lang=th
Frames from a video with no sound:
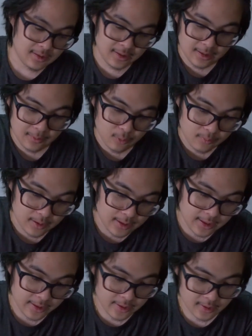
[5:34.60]
นะครับผมอันนี้
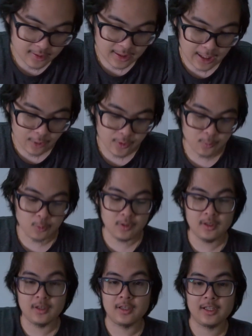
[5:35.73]
อะไรเนี่ย คาวรีเว
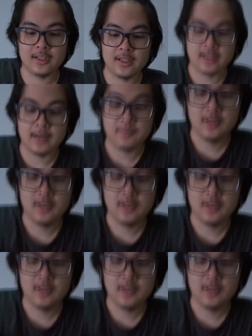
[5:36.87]
อร์นี่นะครับ